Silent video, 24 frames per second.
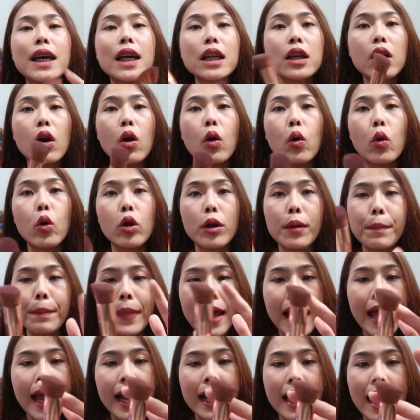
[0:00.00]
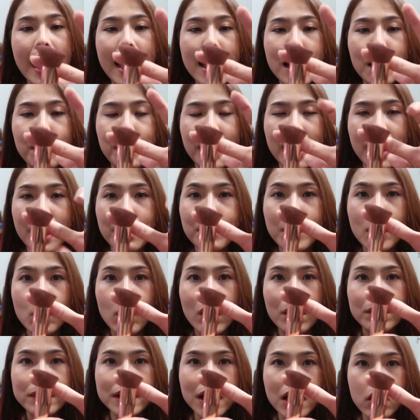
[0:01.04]
สั้นของขนแปรงนะเห็นไหมคะมี
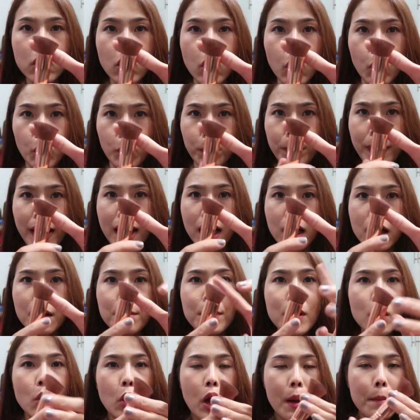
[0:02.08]
ความสั้นของขนแปรงแล้วก็มี